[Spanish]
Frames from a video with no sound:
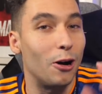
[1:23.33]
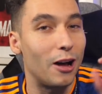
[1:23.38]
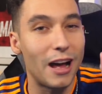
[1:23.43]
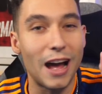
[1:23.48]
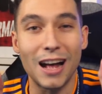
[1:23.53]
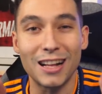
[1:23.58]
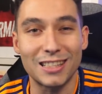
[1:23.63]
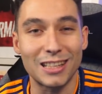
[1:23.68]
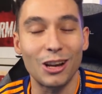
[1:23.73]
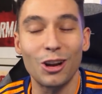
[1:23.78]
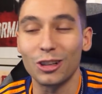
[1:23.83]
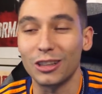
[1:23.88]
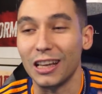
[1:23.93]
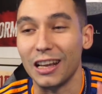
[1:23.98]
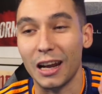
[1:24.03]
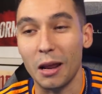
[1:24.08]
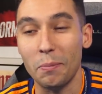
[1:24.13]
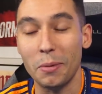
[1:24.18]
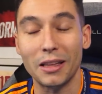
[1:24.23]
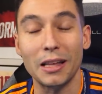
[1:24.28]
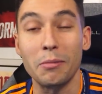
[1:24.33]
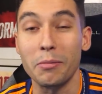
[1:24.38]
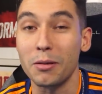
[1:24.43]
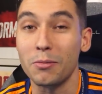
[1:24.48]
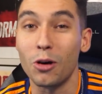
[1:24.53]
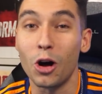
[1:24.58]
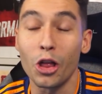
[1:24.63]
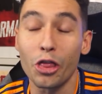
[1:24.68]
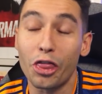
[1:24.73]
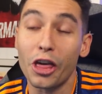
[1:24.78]
Ancelotti repite el
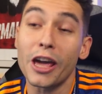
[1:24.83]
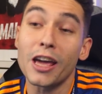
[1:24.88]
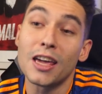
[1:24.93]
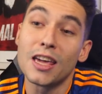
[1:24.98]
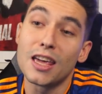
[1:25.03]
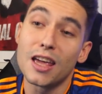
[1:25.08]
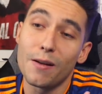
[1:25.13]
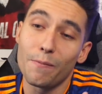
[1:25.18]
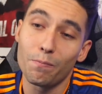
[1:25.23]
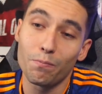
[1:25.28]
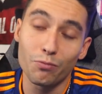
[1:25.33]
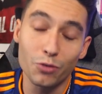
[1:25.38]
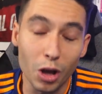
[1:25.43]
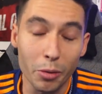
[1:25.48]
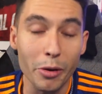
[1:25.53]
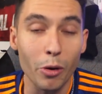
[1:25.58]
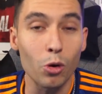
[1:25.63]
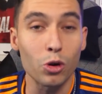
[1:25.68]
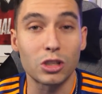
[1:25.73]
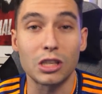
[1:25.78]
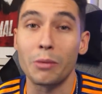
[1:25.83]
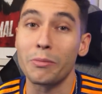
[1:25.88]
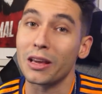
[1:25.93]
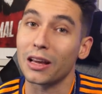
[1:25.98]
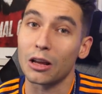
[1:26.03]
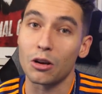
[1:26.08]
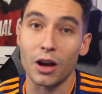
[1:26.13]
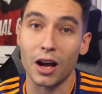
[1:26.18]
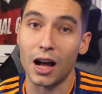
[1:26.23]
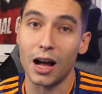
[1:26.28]
mismo once, No me gusta a mí
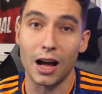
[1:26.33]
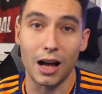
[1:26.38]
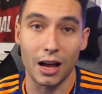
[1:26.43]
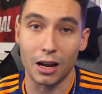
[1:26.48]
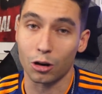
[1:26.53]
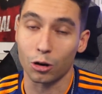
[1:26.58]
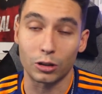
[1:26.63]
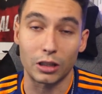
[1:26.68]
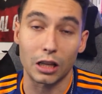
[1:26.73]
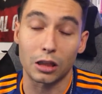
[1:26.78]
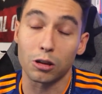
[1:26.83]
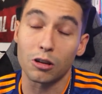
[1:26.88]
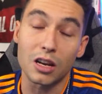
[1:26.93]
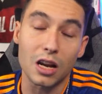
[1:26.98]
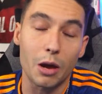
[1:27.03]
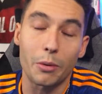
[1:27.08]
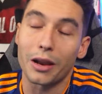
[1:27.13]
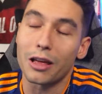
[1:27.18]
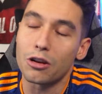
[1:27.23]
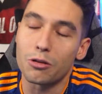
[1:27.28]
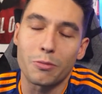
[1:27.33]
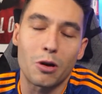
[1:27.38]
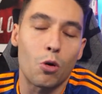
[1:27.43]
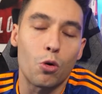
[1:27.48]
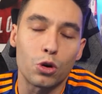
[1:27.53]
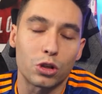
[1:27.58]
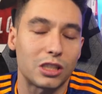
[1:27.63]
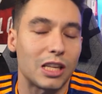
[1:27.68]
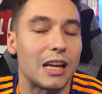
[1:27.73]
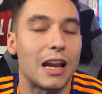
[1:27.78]
que no haga rotaciones, la verdad no me
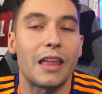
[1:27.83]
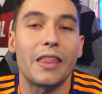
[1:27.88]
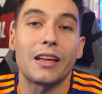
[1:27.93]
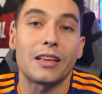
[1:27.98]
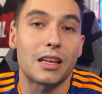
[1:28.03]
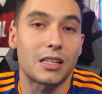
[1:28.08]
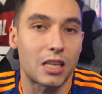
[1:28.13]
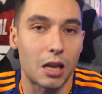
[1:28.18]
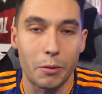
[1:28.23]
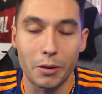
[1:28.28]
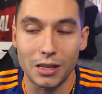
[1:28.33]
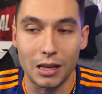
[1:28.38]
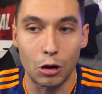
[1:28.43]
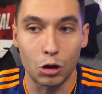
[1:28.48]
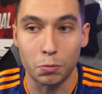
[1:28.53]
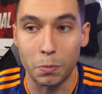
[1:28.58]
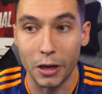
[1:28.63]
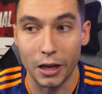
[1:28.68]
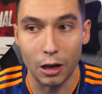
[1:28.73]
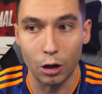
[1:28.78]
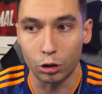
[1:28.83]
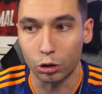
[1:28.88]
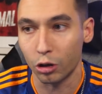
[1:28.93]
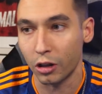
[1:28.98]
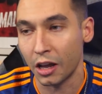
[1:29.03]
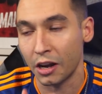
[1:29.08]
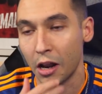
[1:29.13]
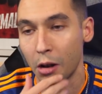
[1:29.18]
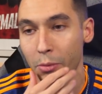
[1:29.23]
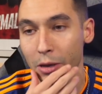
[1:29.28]
gusta nada, ya sabéis, ya lo expliqué el otro
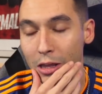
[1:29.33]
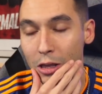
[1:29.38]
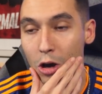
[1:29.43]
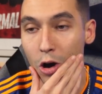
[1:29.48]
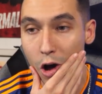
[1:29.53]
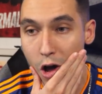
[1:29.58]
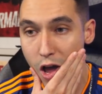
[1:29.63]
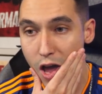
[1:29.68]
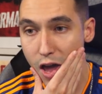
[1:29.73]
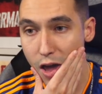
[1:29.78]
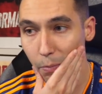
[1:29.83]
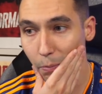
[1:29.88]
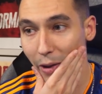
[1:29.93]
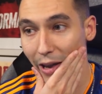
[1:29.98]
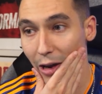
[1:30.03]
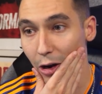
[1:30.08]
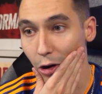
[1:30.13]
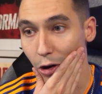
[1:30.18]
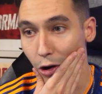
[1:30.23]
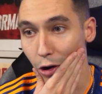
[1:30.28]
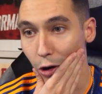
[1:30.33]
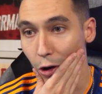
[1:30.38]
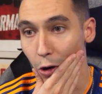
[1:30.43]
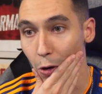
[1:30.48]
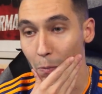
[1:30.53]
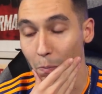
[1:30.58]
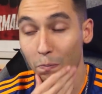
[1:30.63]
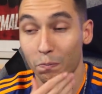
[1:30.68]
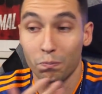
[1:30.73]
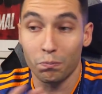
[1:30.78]
día en el vídeo,
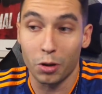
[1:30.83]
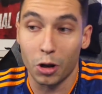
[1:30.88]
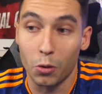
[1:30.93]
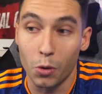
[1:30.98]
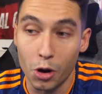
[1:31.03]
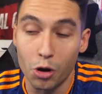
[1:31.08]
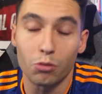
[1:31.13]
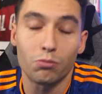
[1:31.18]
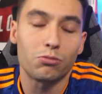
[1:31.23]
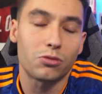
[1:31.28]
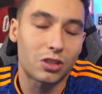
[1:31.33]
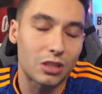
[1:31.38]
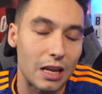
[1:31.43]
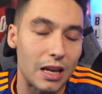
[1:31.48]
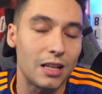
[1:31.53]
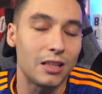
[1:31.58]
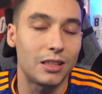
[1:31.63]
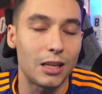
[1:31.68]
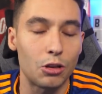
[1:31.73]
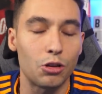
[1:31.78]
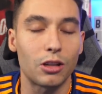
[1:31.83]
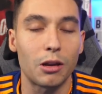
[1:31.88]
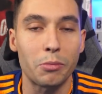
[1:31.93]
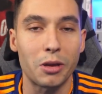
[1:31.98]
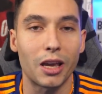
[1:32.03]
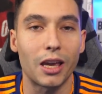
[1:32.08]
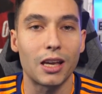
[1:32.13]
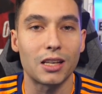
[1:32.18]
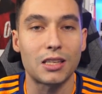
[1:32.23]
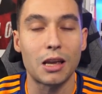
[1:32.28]
pero, mm, pero bueno, entiendo
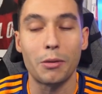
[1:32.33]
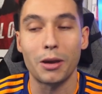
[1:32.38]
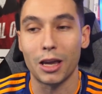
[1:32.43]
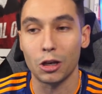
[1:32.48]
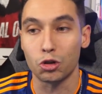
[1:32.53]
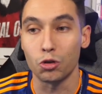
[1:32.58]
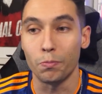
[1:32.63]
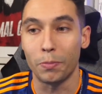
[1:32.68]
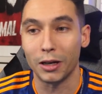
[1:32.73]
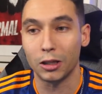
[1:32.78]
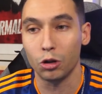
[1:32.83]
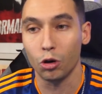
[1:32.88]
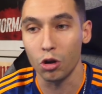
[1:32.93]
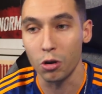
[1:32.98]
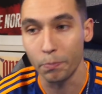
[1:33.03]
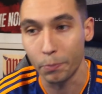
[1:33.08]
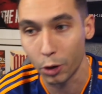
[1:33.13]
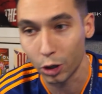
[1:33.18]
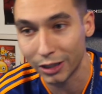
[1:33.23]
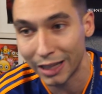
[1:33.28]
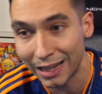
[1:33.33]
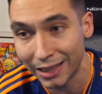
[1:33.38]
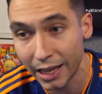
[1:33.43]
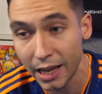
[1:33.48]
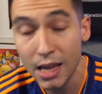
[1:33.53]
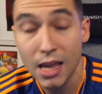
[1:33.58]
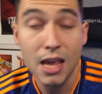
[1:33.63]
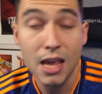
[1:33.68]
también que sabe que es un partido importante,